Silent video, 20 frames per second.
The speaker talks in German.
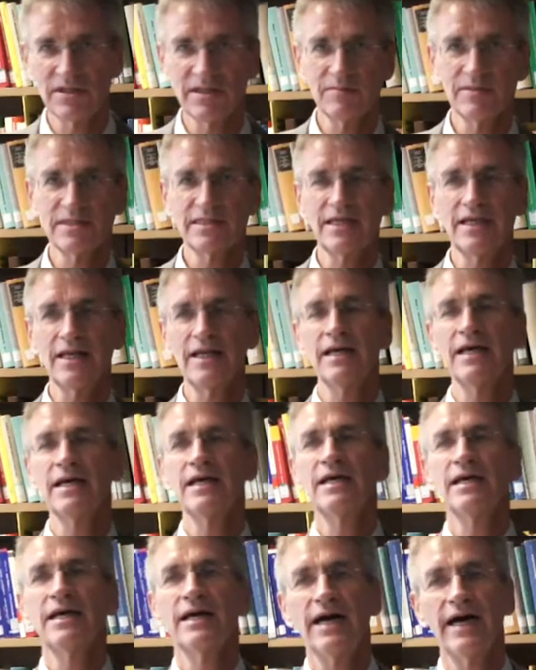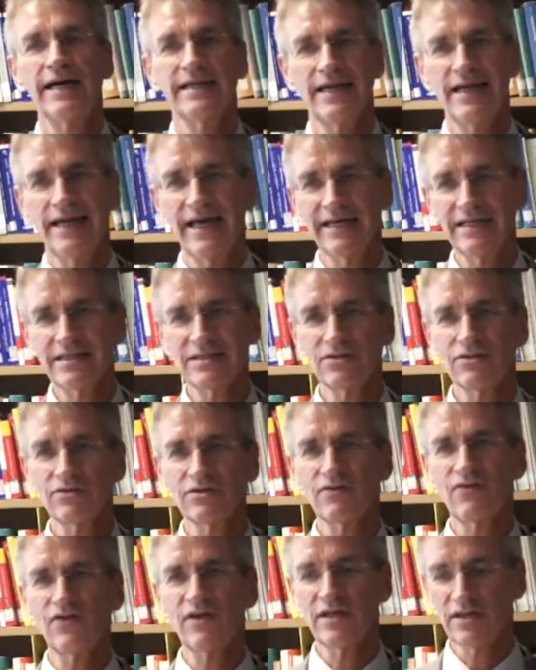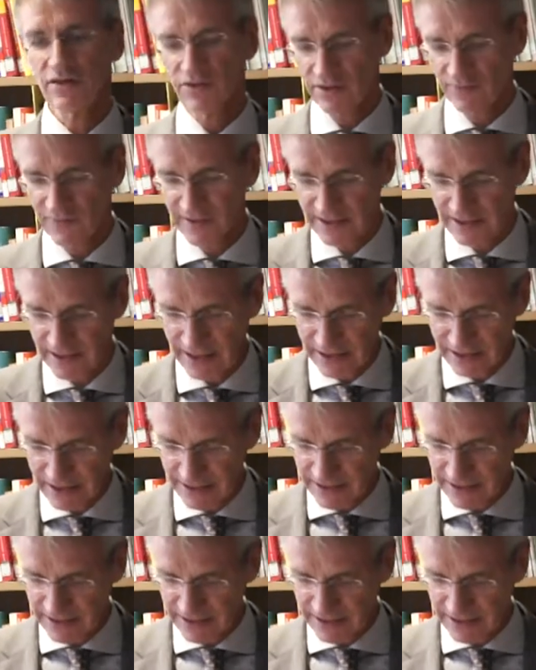mit dem Ziel, eine leistungsfähige Universität